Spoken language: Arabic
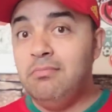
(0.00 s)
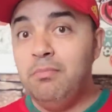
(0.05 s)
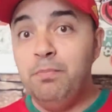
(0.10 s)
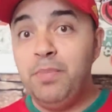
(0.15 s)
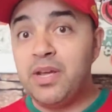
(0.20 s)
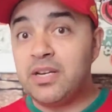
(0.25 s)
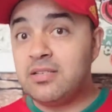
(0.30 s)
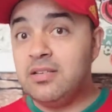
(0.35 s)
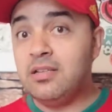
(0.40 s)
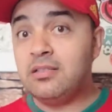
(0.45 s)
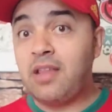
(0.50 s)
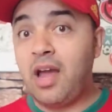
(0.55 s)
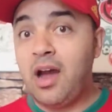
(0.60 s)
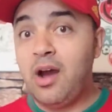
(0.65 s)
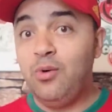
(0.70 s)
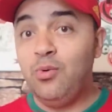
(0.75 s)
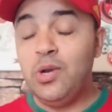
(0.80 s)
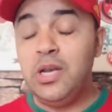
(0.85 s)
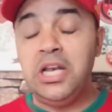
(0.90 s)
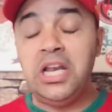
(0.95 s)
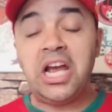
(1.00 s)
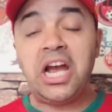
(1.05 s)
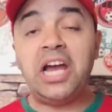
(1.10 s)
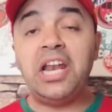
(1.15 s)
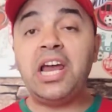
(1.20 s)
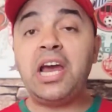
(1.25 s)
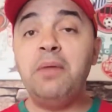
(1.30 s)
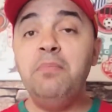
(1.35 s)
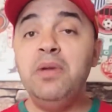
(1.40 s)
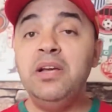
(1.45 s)
بيرسيطاو اللي
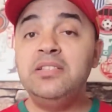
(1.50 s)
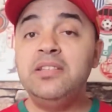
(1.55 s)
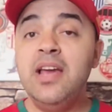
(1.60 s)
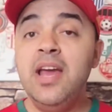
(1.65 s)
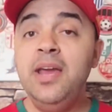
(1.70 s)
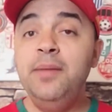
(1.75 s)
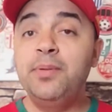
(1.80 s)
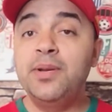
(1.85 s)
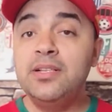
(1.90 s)
خلق متاعب